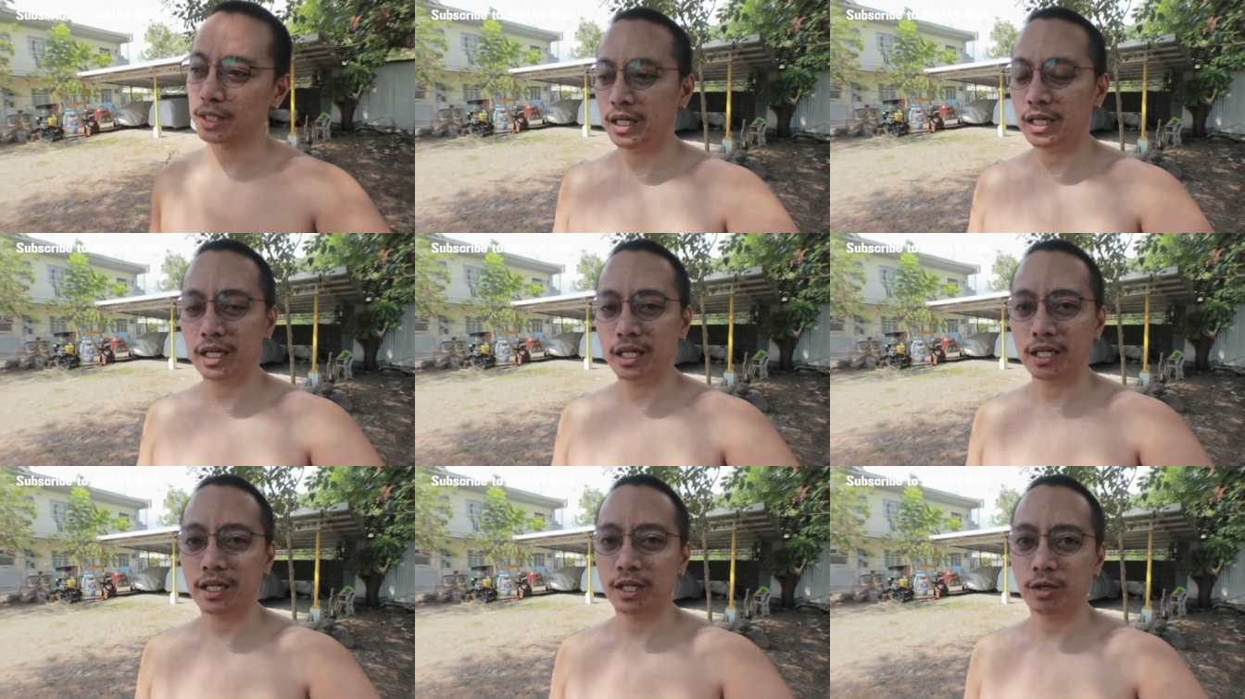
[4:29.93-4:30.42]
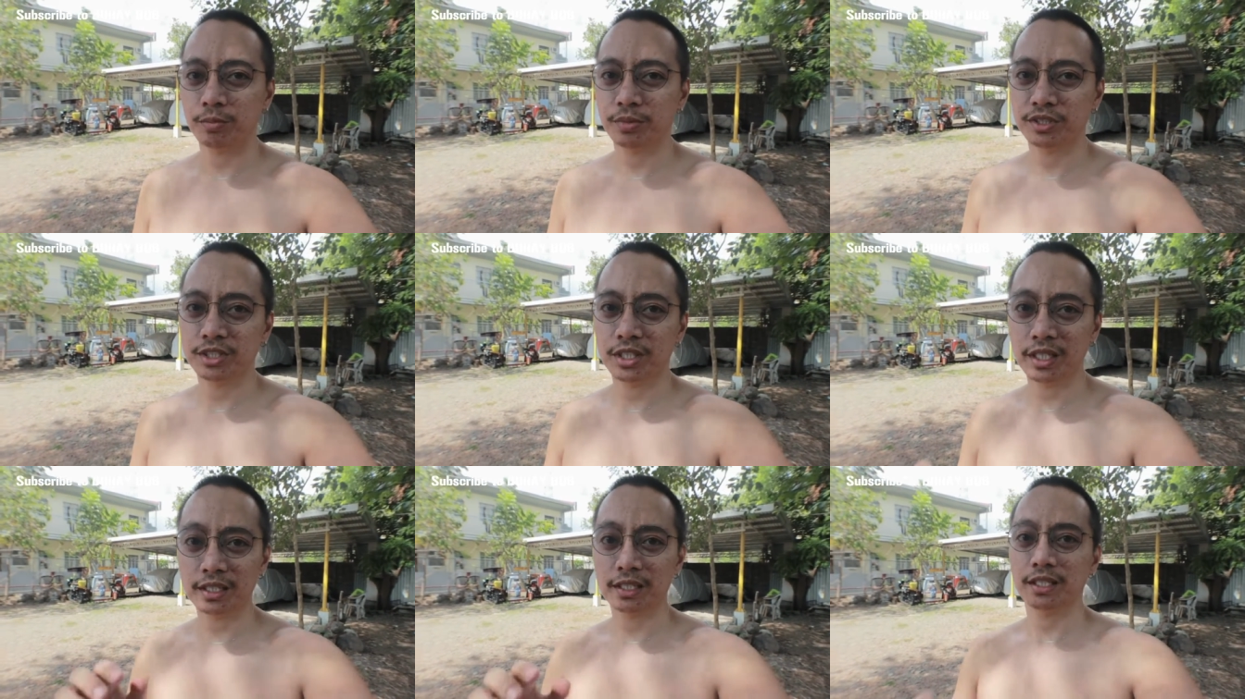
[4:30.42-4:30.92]
halal na
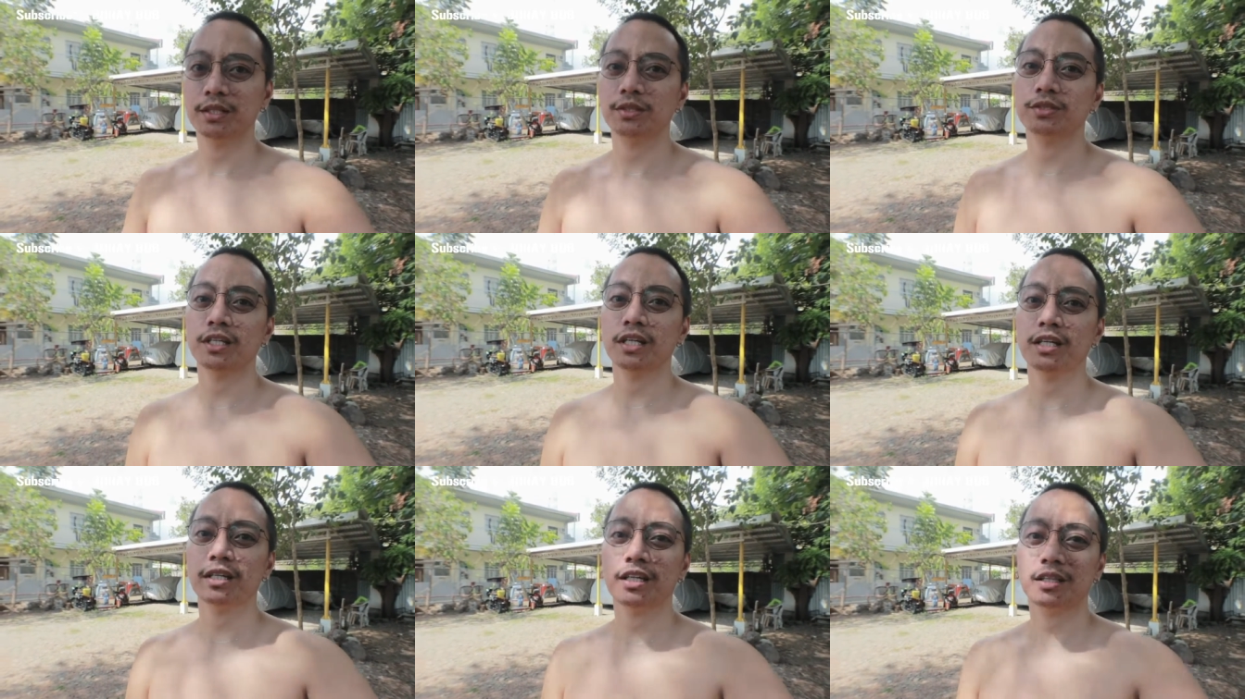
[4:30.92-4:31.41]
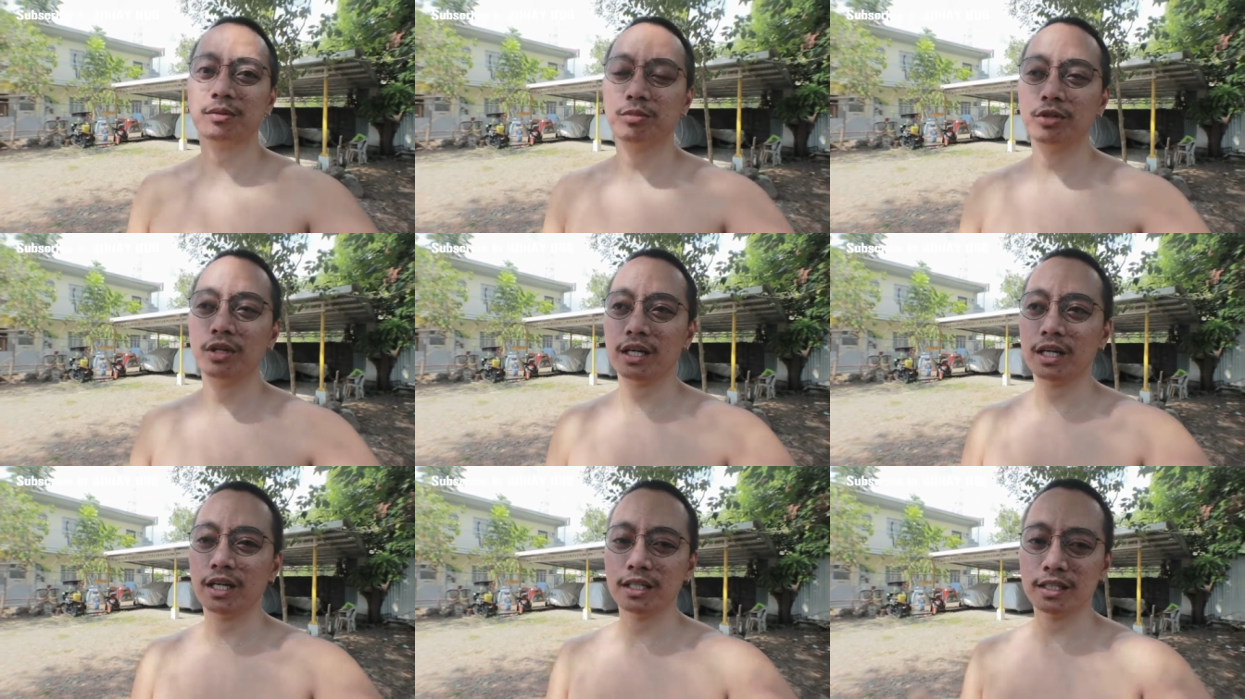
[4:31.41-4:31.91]
opisyal dito sa Angat
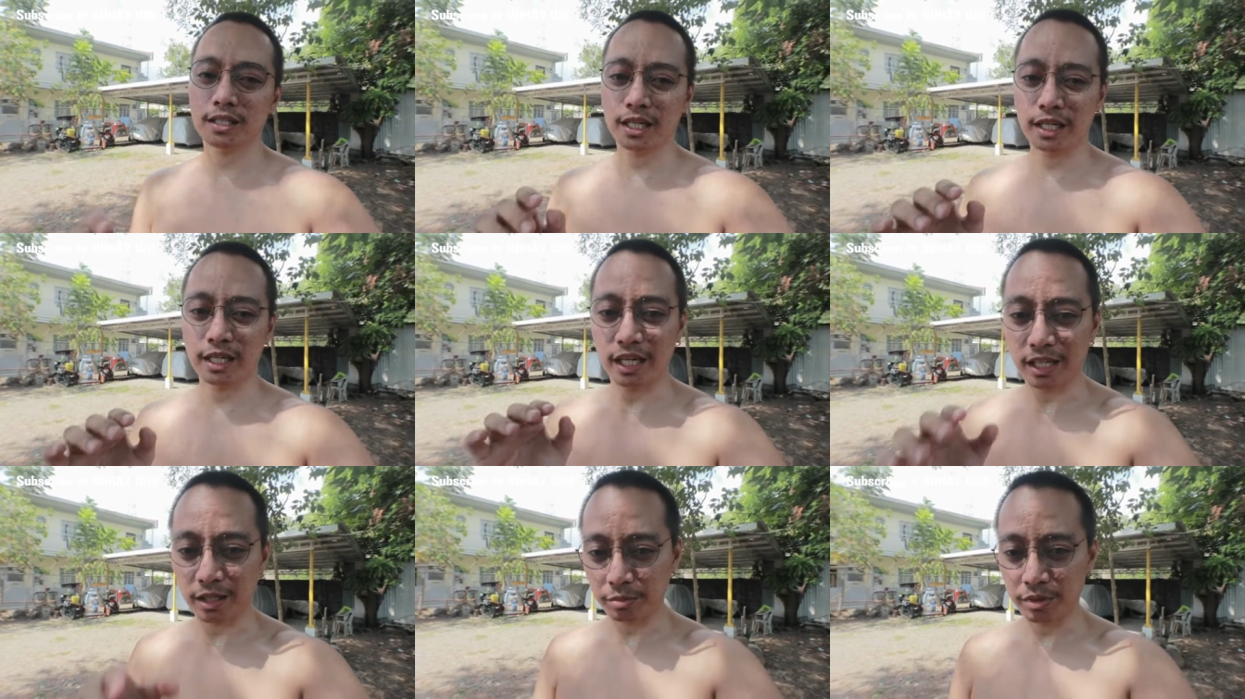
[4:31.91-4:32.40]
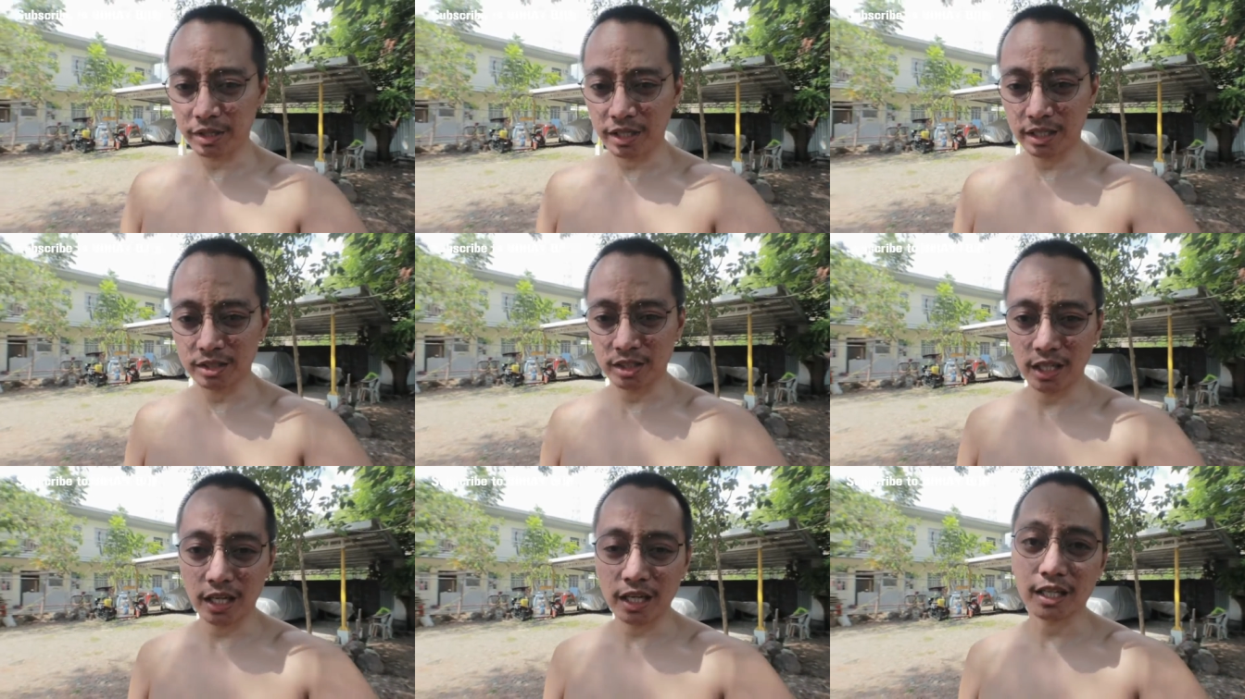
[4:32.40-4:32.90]
Bulacan dahil
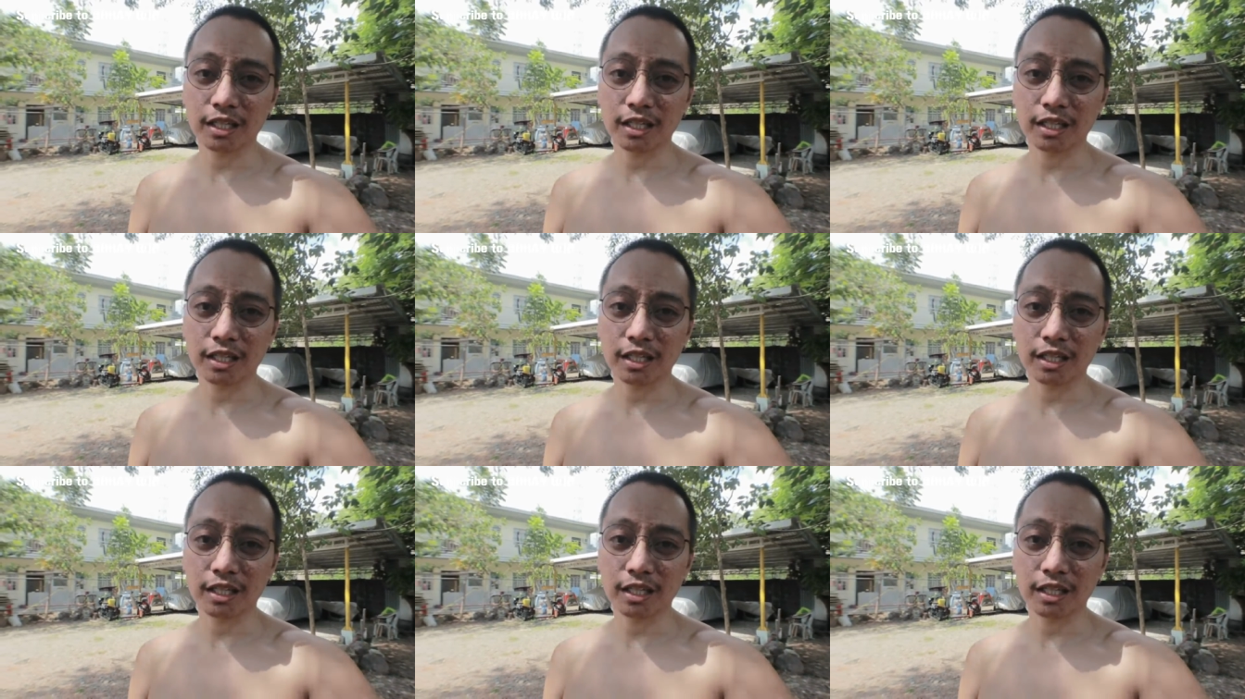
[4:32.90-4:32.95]
nagbigay sila